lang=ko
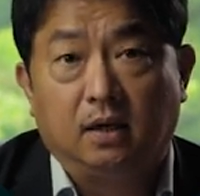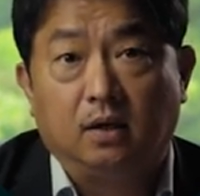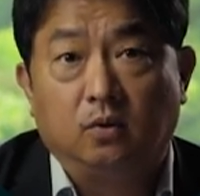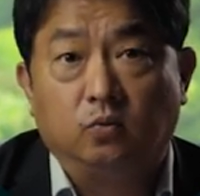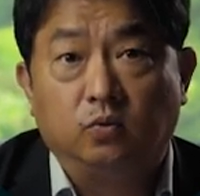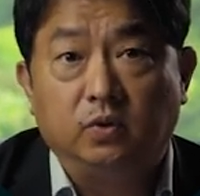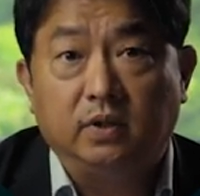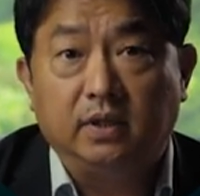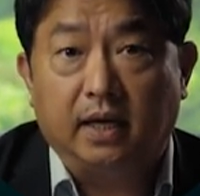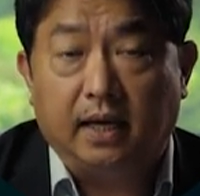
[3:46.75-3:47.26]

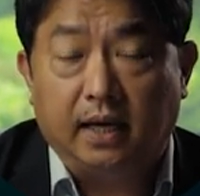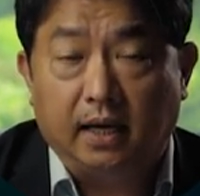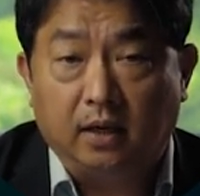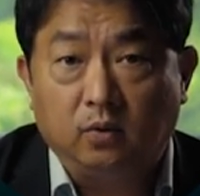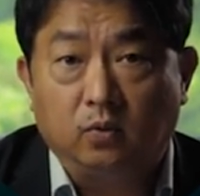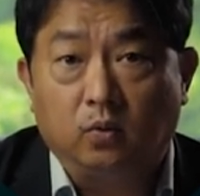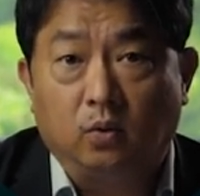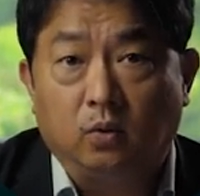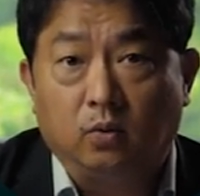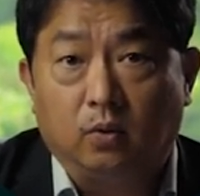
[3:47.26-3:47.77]
우리의
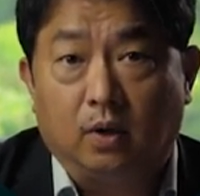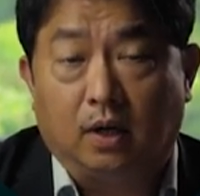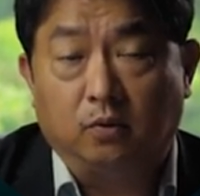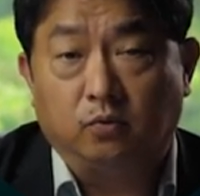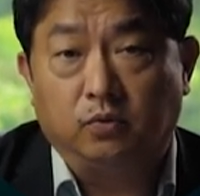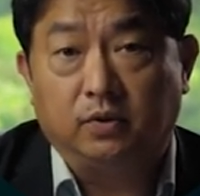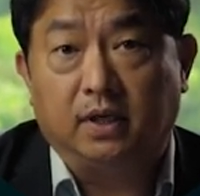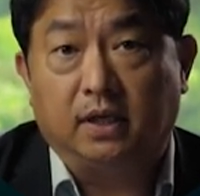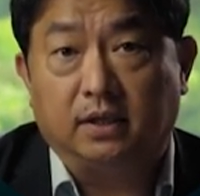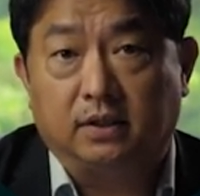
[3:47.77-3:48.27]
행동과
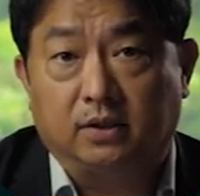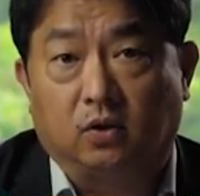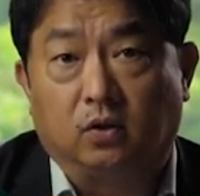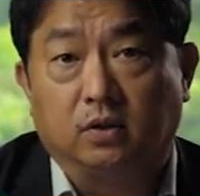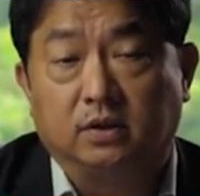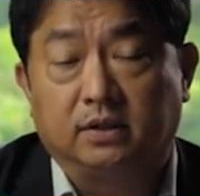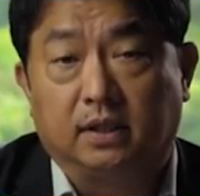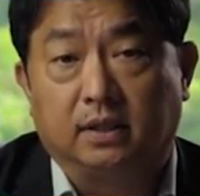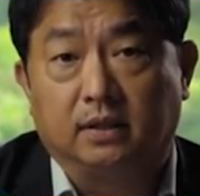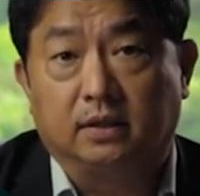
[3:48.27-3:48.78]
우리의
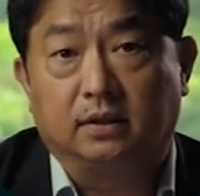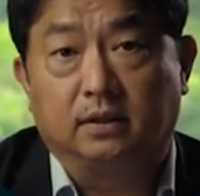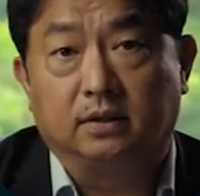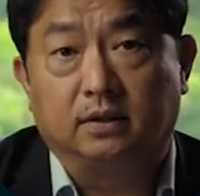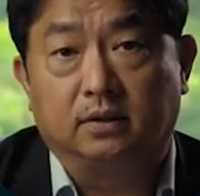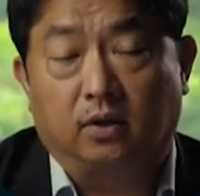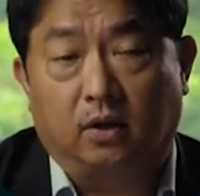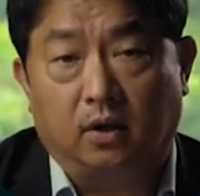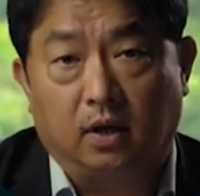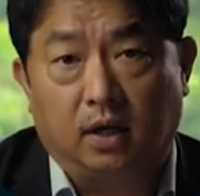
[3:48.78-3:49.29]

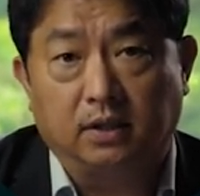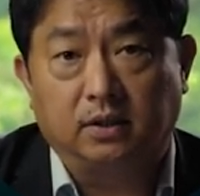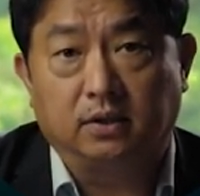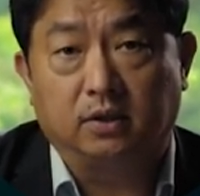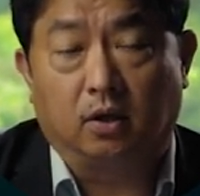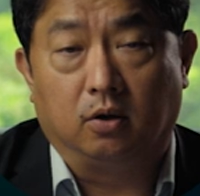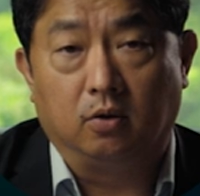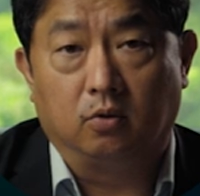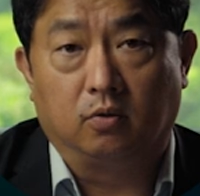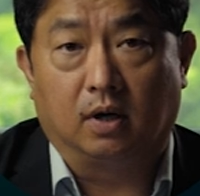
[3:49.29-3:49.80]
정책은 여러 가지
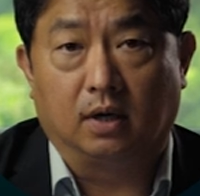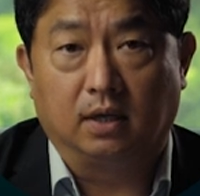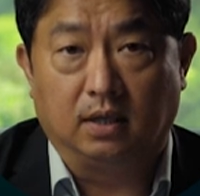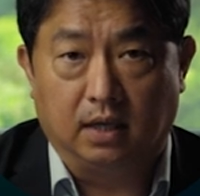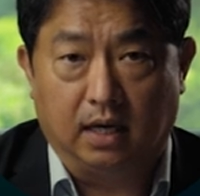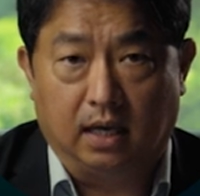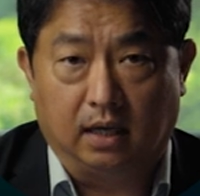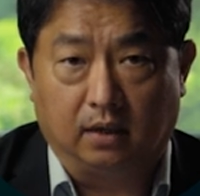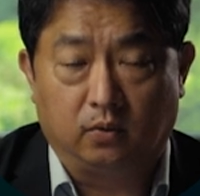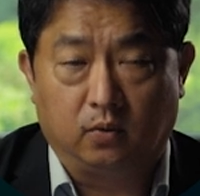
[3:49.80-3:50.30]
결과를
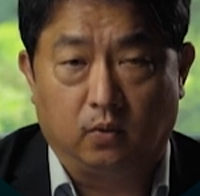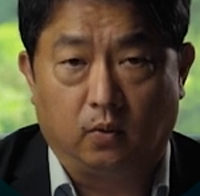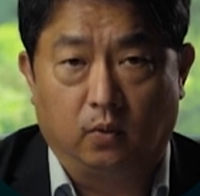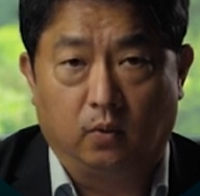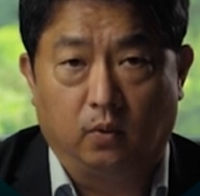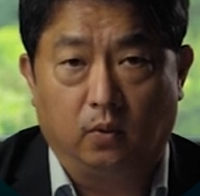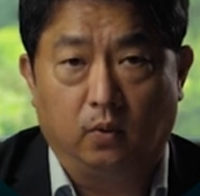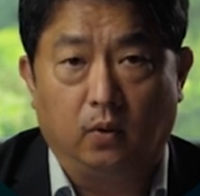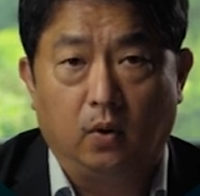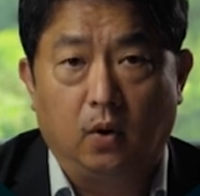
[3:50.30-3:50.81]

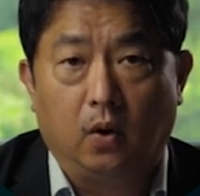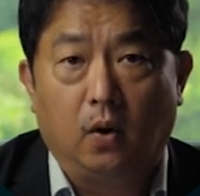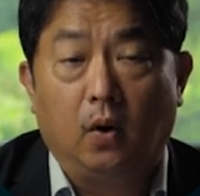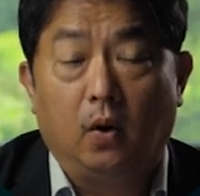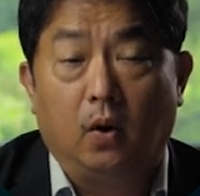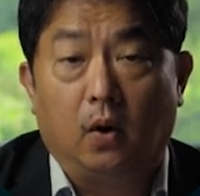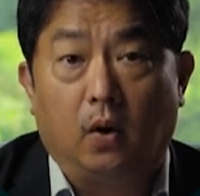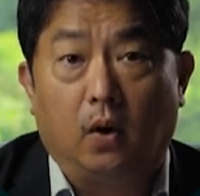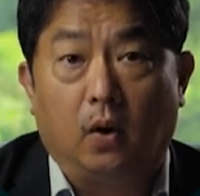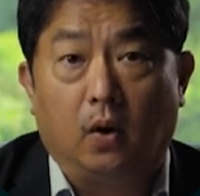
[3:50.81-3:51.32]
낳고
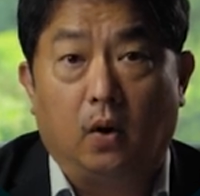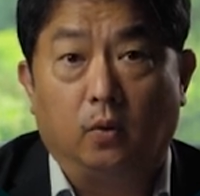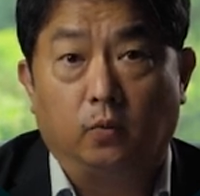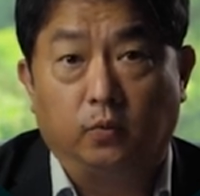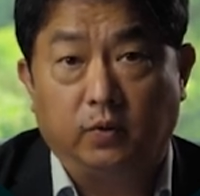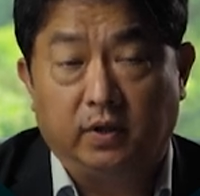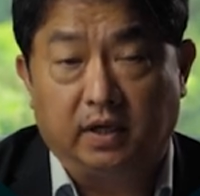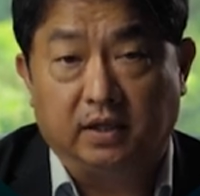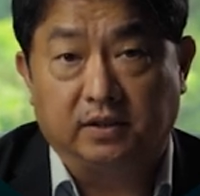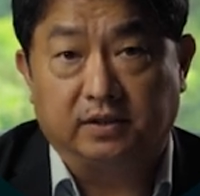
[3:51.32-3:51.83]
어,
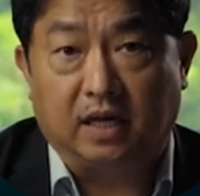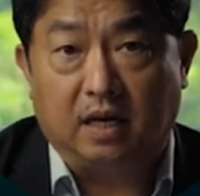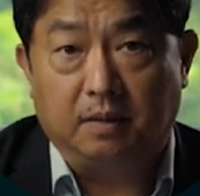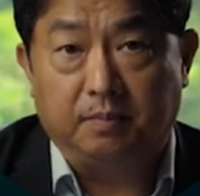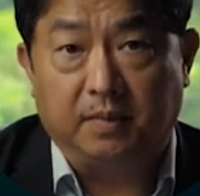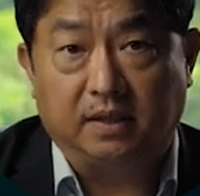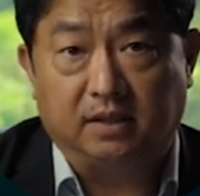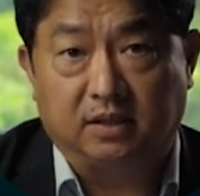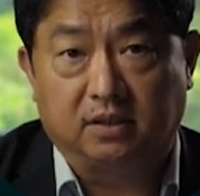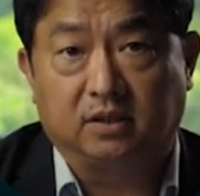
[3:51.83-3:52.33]
우리의
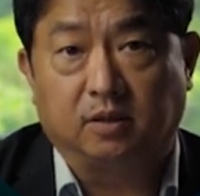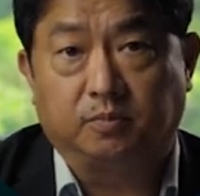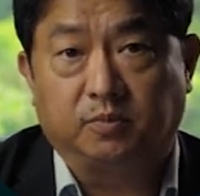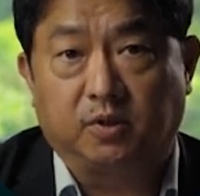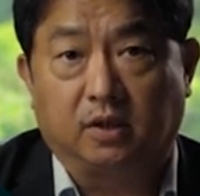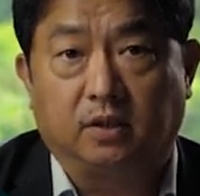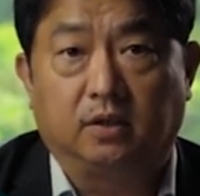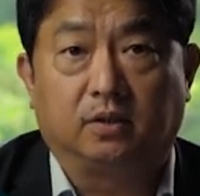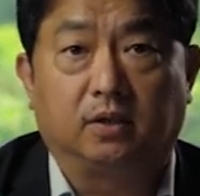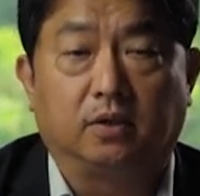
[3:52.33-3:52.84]
삶에
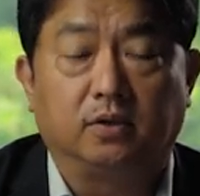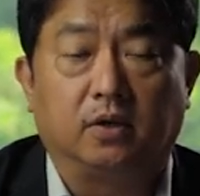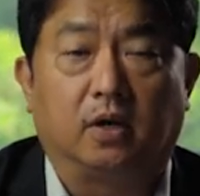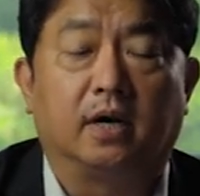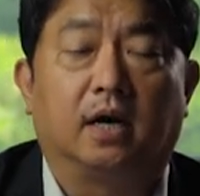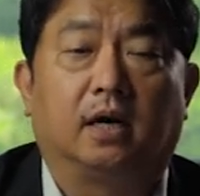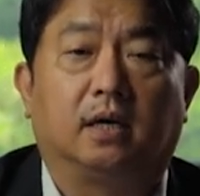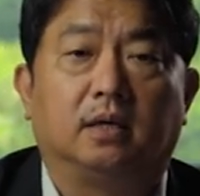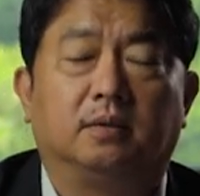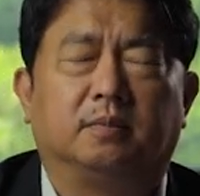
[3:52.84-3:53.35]
직접적인 그런
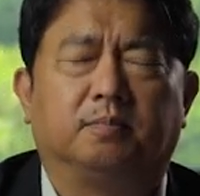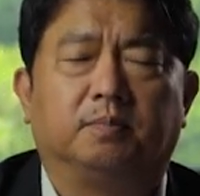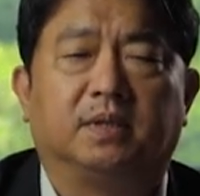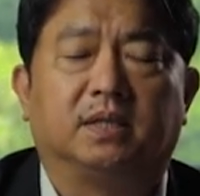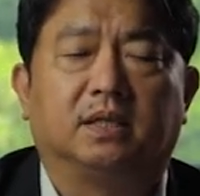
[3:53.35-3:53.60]
영향을